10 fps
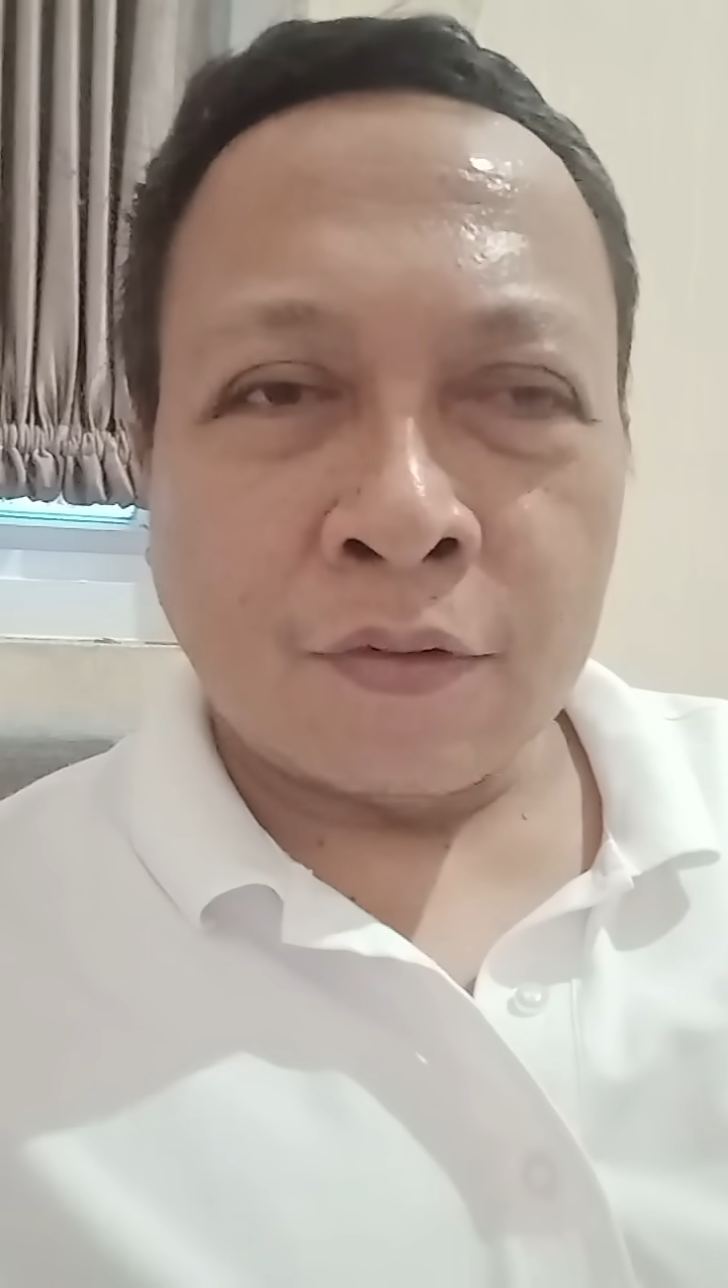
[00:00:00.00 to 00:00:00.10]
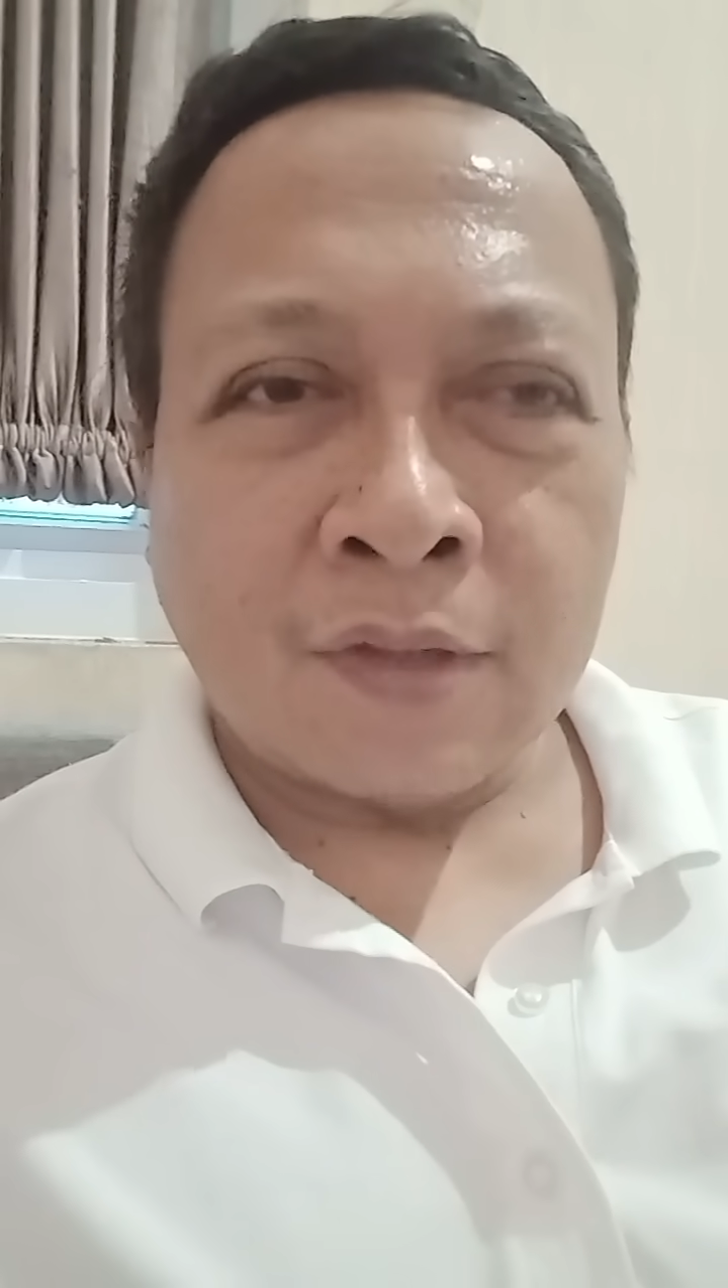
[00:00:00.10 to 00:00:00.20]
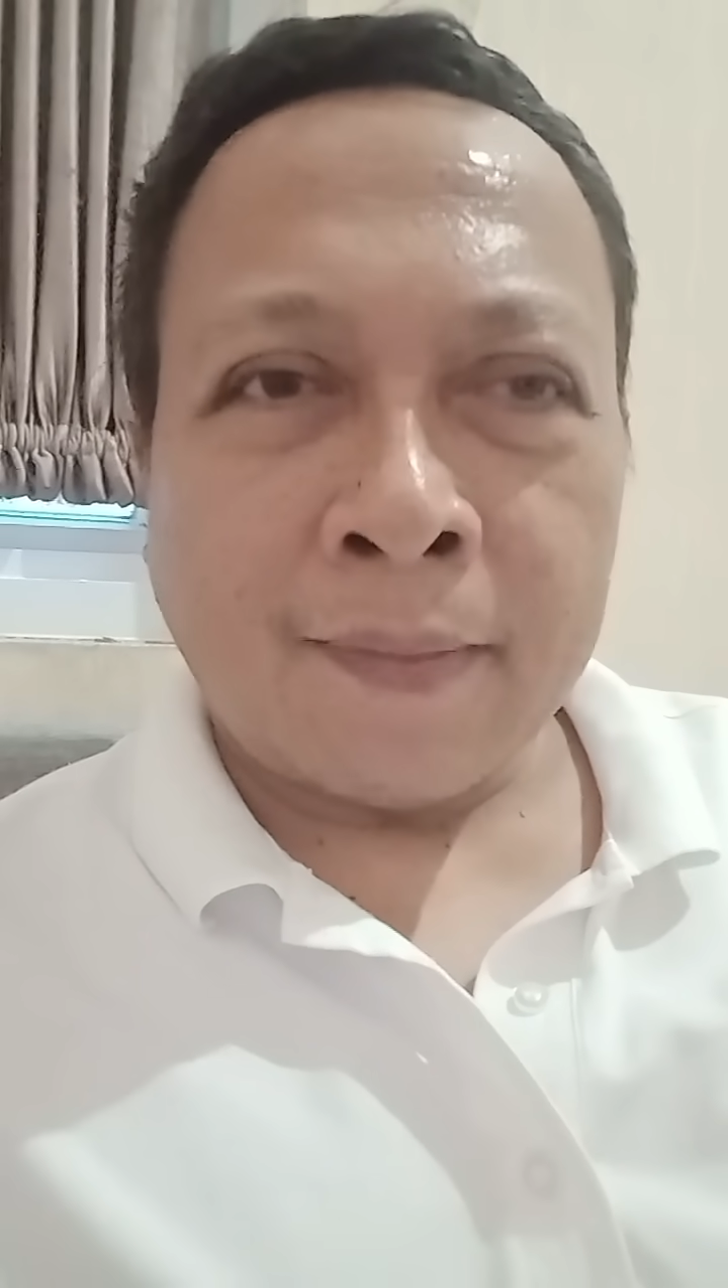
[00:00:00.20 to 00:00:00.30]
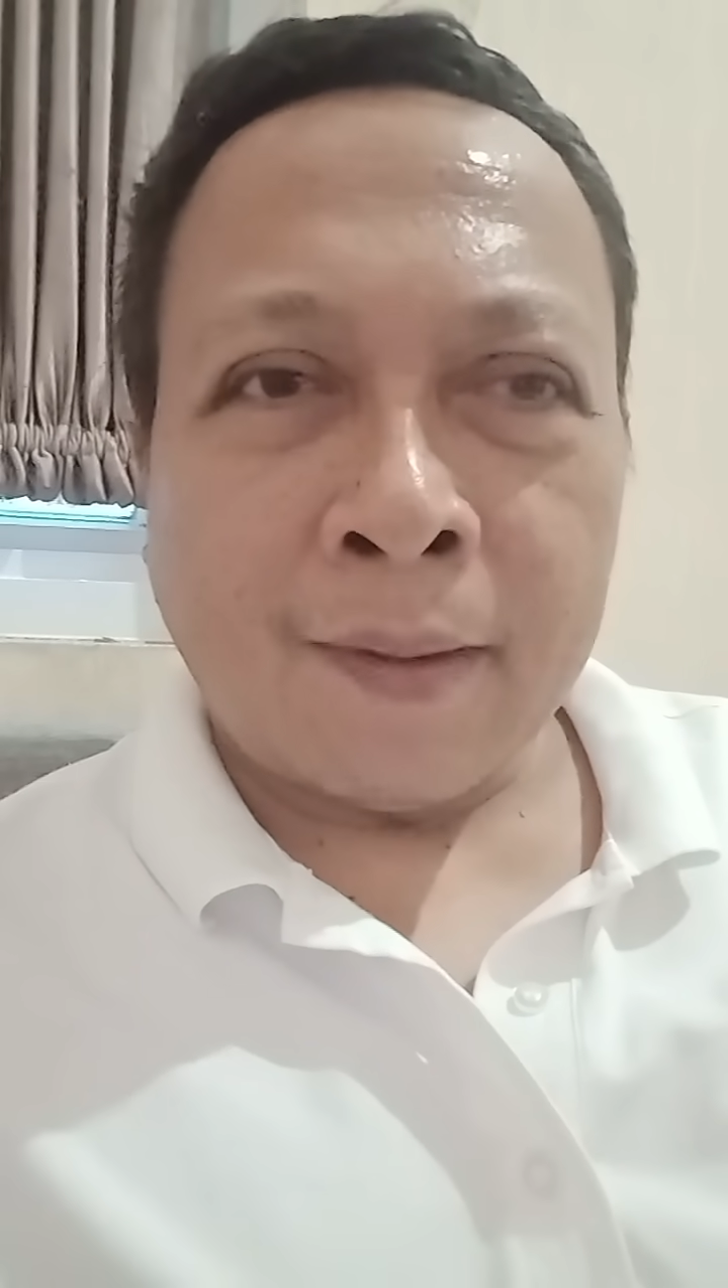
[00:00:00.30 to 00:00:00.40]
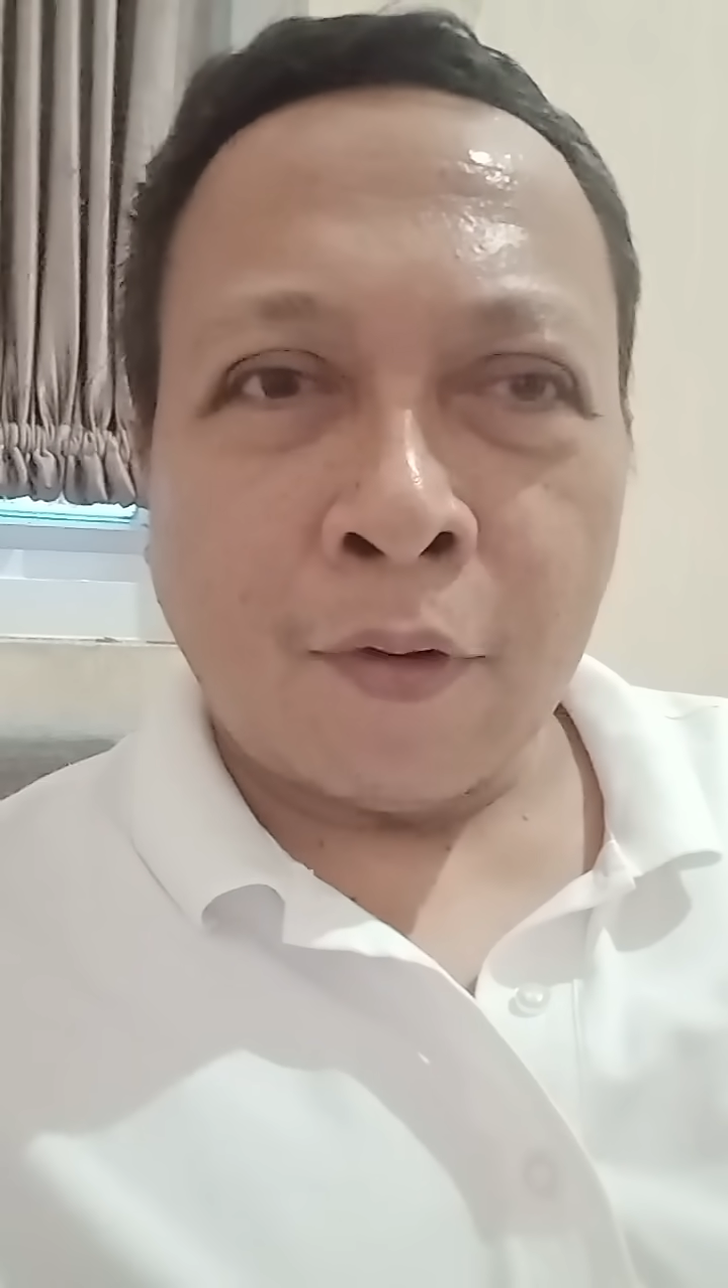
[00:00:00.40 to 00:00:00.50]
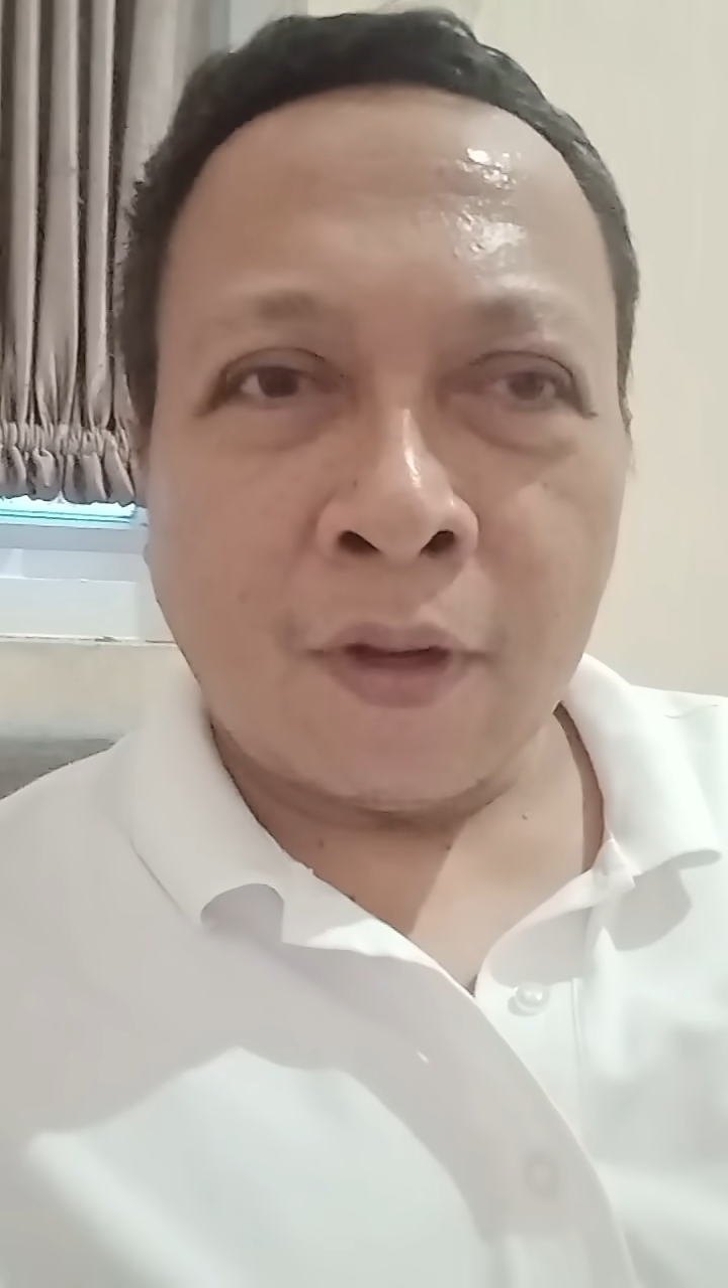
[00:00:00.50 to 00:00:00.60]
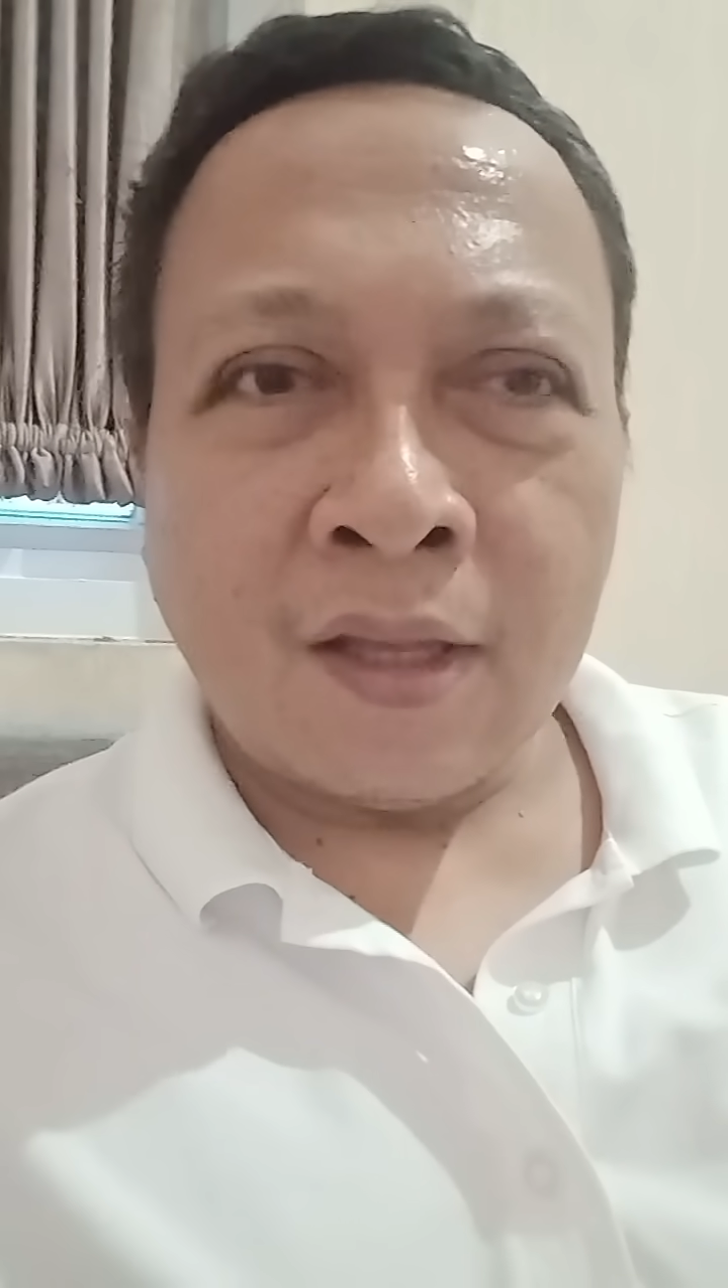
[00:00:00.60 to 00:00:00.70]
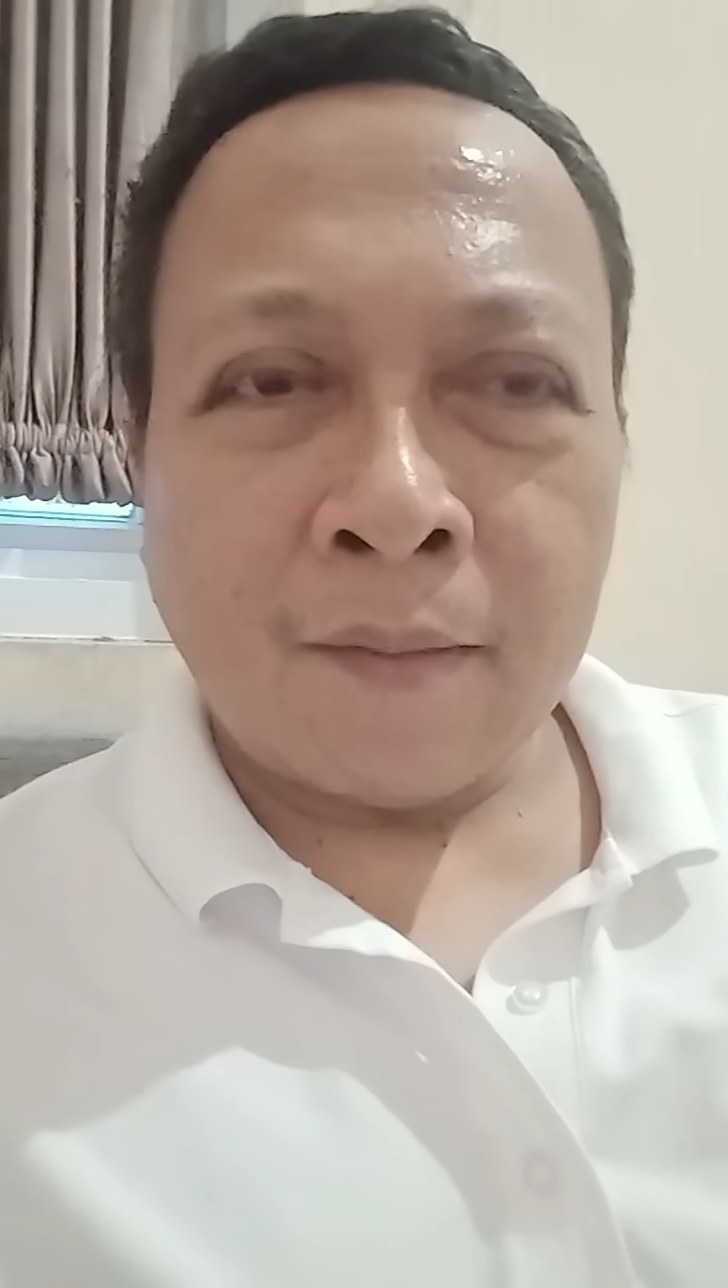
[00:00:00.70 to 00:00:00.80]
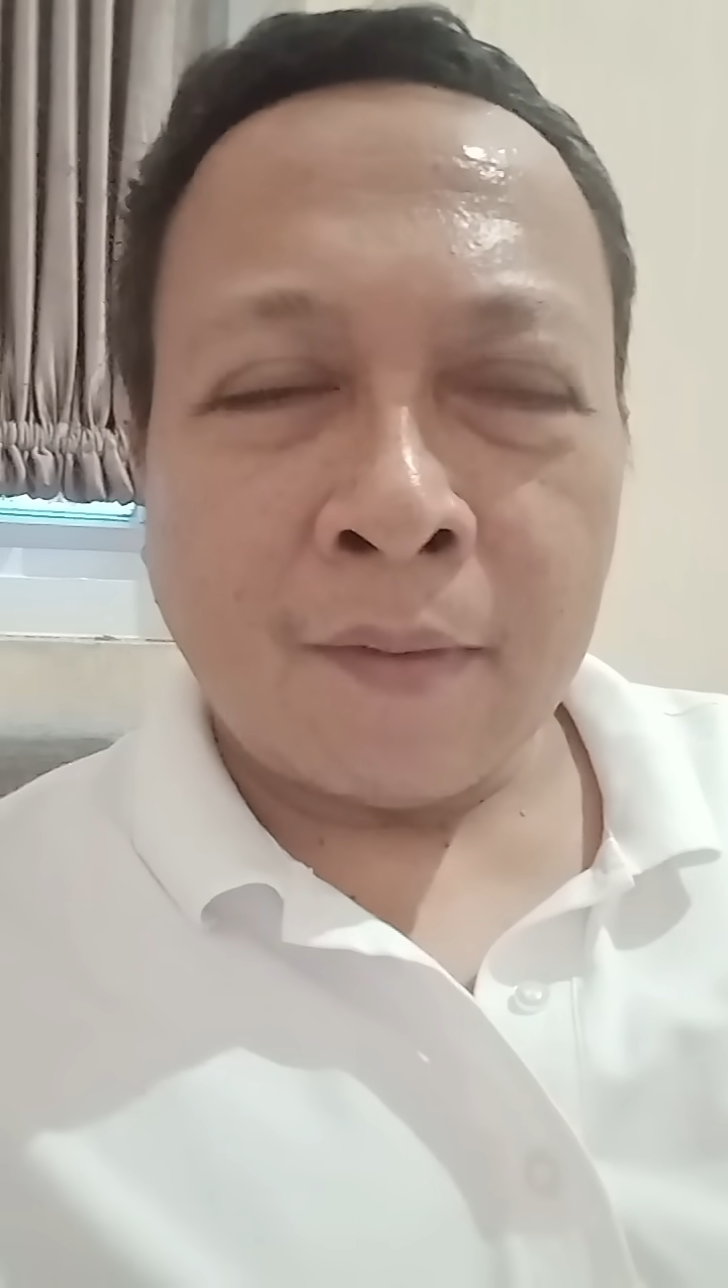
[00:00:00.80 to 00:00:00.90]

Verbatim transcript: sepak bolanya